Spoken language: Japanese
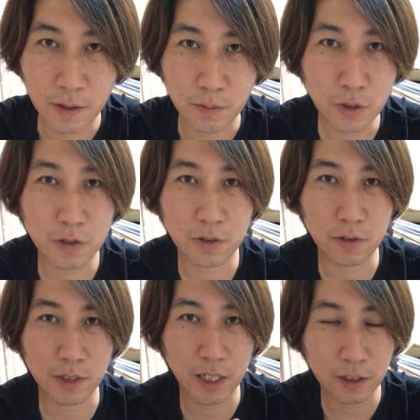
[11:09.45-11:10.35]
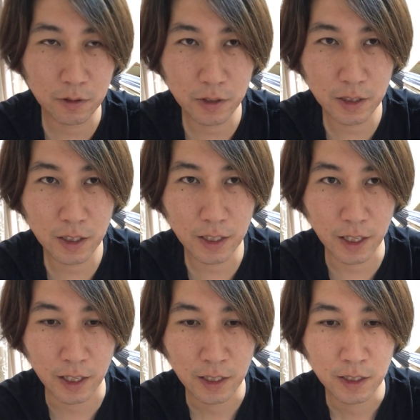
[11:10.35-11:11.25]
むしろその逆を言ってい
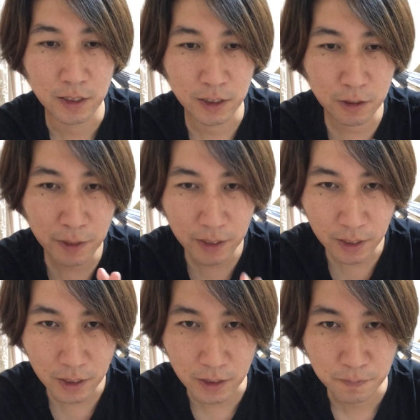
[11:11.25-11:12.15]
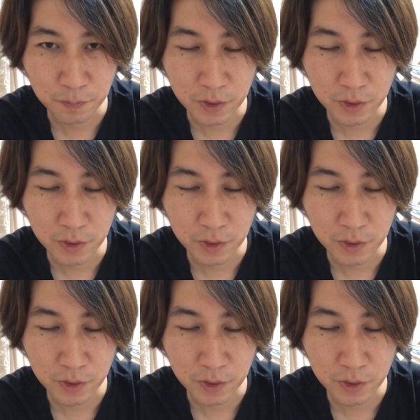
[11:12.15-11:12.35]
て全て